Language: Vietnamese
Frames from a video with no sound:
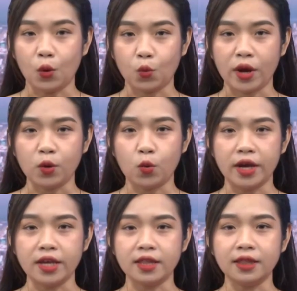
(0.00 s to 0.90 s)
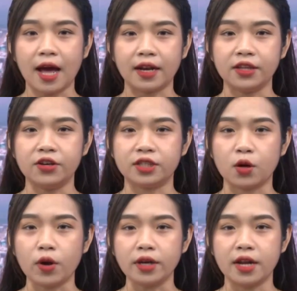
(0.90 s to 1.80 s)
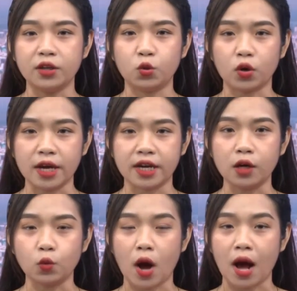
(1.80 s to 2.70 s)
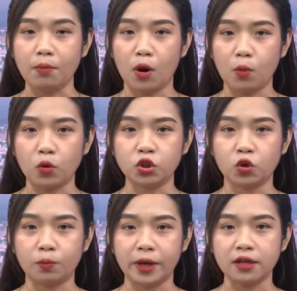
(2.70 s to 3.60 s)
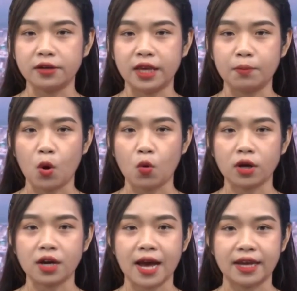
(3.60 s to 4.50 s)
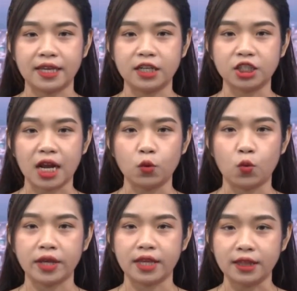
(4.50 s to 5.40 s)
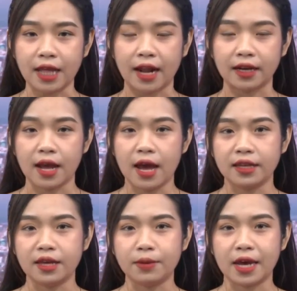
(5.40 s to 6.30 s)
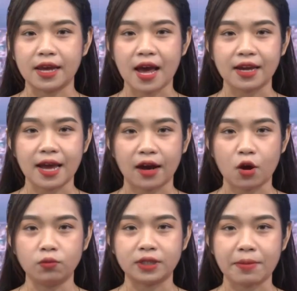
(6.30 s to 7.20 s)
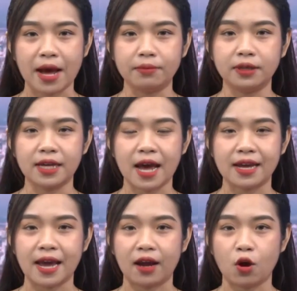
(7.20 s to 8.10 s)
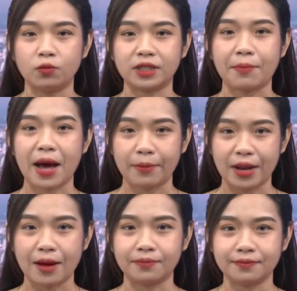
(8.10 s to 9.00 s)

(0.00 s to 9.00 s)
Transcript: Quyện Quỹ Vĩnh Thạnh vừa trao quyết định chuẩn y kết quả bầu bổ sung bí thư chi bộ Ngân hàng Chính sách quyện Vĩnh Thạnh nhiệm kỳ 2020-2025.